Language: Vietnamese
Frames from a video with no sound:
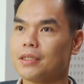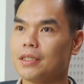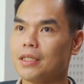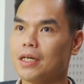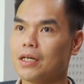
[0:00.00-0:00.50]

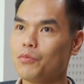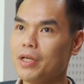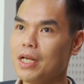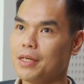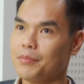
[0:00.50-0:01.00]
thì à, không
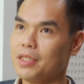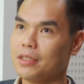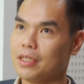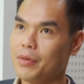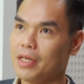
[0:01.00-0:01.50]
biết là bây
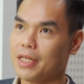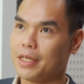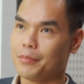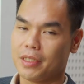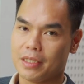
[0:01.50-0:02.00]
giờ nếu mà
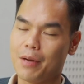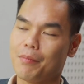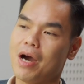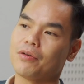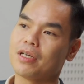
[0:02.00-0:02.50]
để mình đảm bảo